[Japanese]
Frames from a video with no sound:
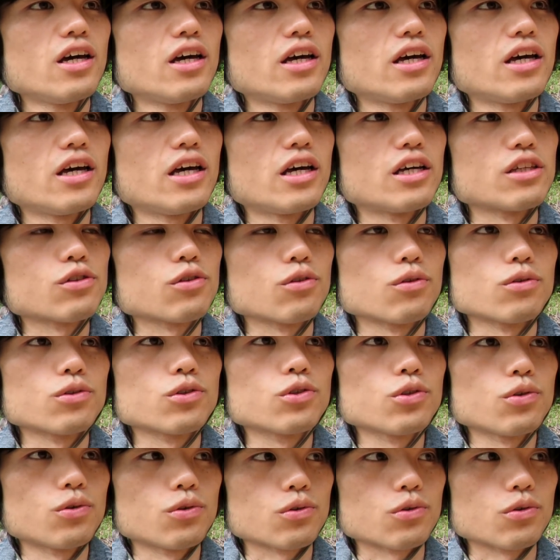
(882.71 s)
えー、その
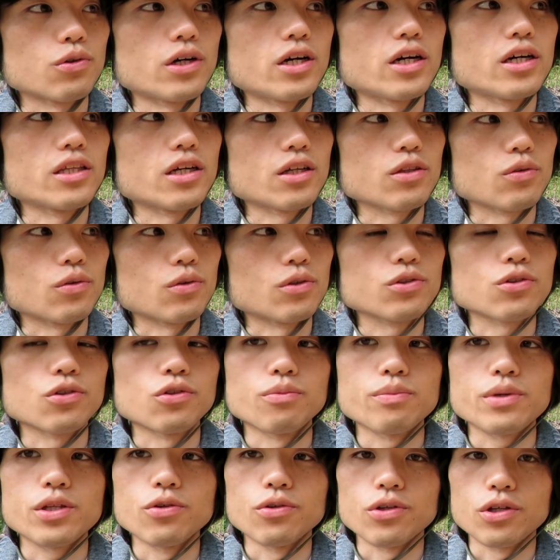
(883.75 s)
蝶と花とそ
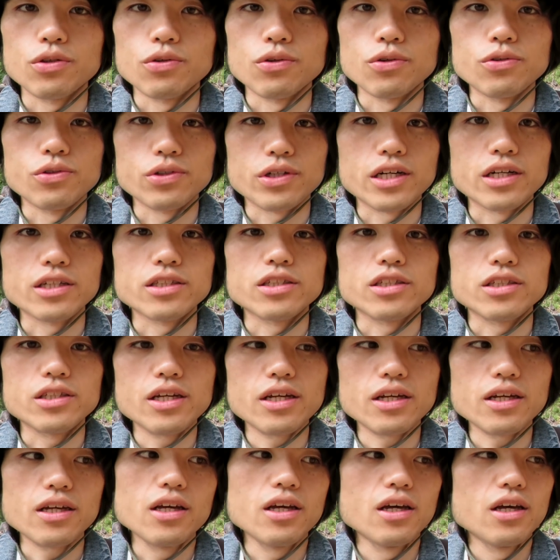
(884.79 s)
の緑という感じ
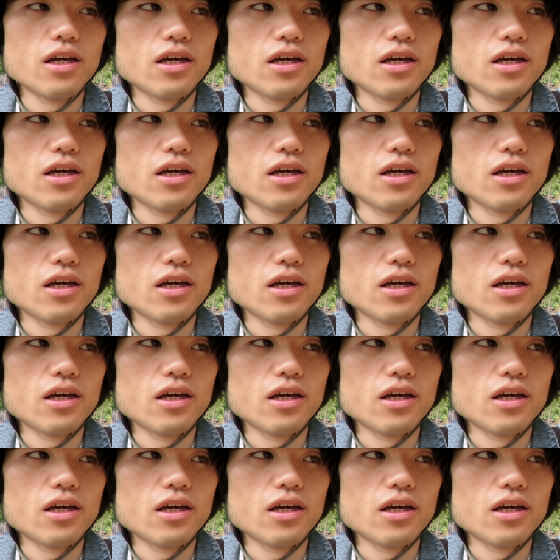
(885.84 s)
で、